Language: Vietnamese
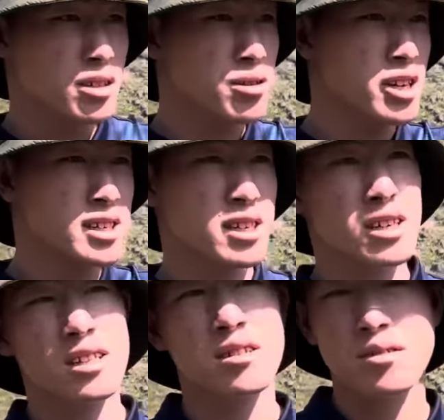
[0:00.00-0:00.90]
Thì từ đây sang
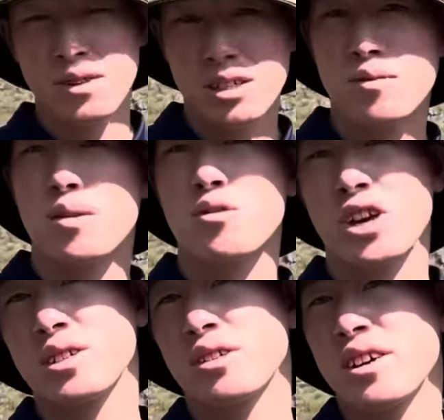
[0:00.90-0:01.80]
kia nó phải rơi vào
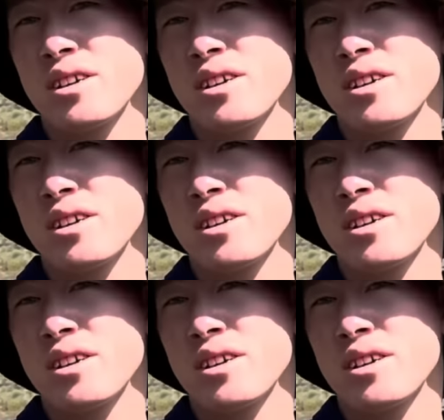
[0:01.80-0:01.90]
1,5 cây.